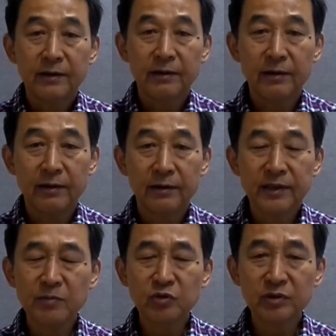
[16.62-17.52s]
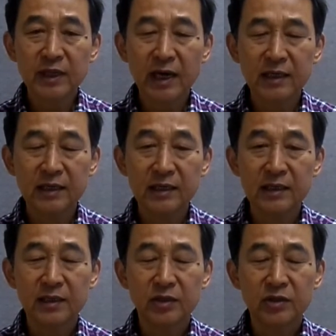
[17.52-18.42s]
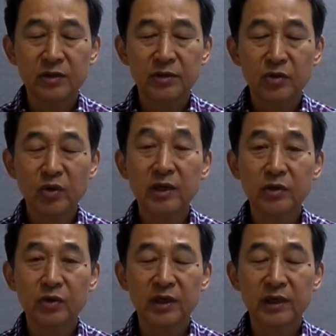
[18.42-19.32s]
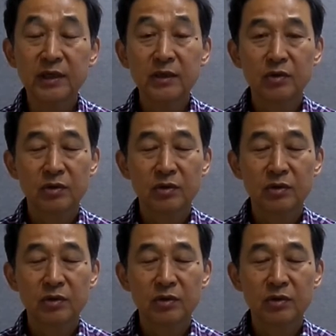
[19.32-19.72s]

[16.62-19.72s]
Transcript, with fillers: 어, 삼국사기 초기 기록이